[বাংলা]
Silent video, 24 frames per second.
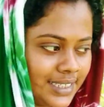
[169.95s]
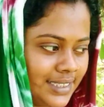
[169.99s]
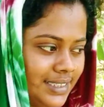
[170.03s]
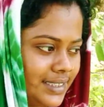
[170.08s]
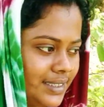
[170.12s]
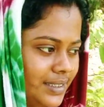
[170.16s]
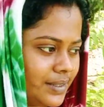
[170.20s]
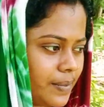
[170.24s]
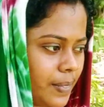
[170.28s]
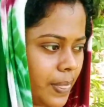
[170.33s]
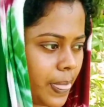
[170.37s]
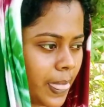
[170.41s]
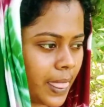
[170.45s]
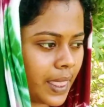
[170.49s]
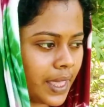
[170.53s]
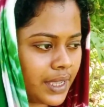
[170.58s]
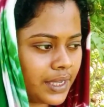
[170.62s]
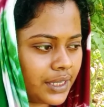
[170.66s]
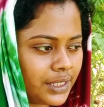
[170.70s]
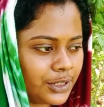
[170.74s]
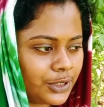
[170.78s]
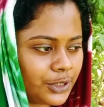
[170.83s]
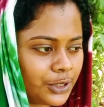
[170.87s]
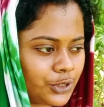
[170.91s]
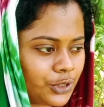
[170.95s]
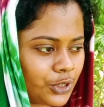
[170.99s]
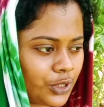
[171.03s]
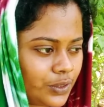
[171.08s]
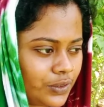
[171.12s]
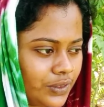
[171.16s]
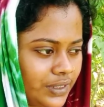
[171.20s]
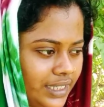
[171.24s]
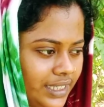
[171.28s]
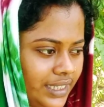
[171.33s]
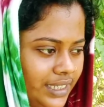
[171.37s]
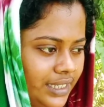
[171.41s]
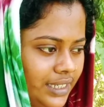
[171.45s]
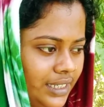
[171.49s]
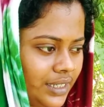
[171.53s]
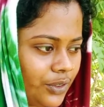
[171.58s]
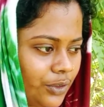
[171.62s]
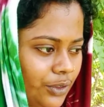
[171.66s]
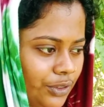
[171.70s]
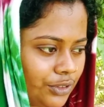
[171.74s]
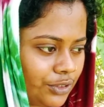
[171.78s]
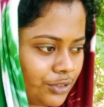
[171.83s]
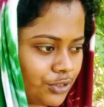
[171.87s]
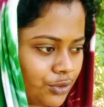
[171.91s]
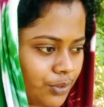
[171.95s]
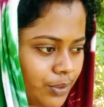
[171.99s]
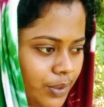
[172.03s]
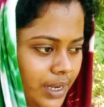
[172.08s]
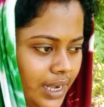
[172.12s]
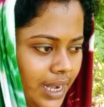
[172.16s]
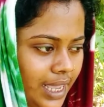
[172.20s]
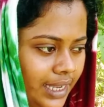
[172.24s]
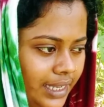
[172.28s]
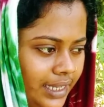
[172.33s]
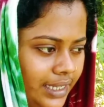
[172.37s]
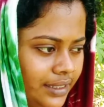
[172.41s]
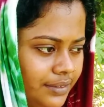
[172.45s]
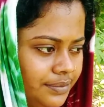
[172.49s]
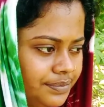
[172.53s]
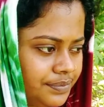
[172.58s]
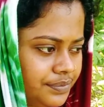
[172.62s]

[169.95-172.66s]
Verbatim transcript: আজকে তো চলো দেখি কত সময় লাগে